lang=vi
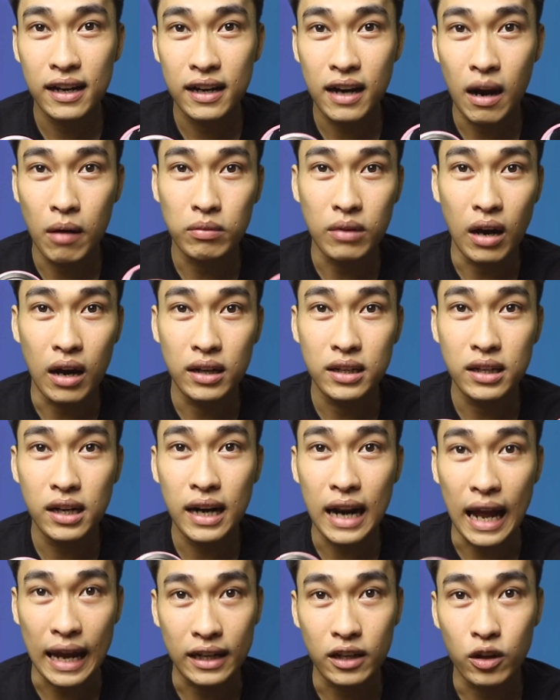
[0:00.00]
không đựng
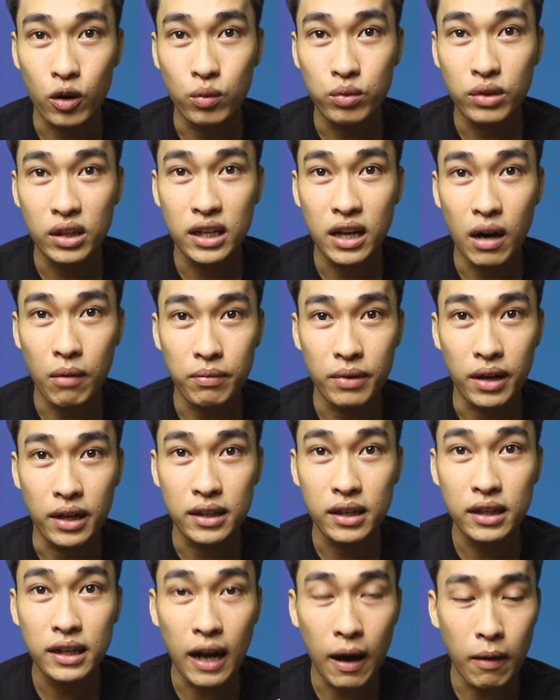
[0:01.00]
nước lạnh cũng như không
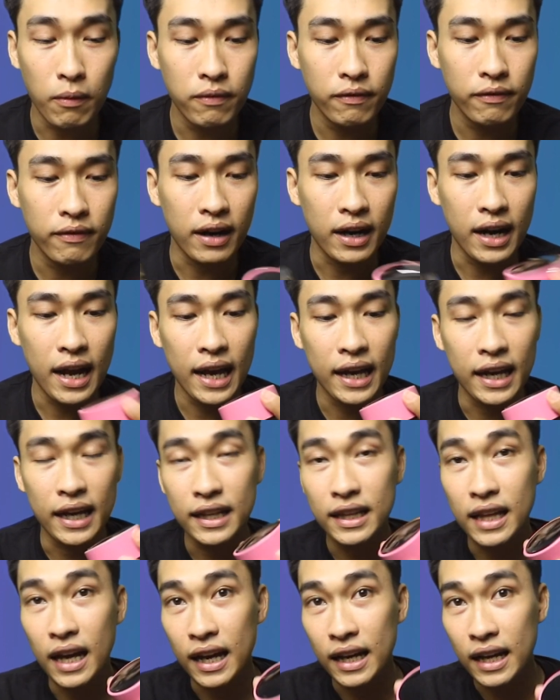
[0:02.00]
đựng nước nóng, và nó đang
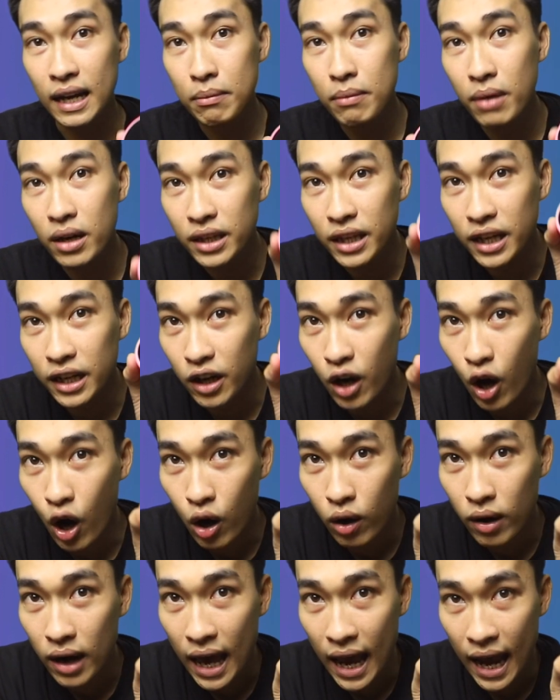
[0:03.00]
hiển thị cái mức nhiệt
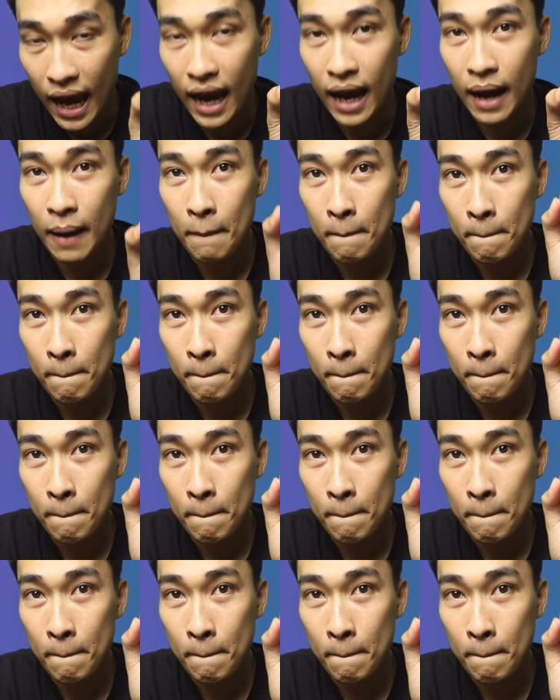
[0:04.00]
độ là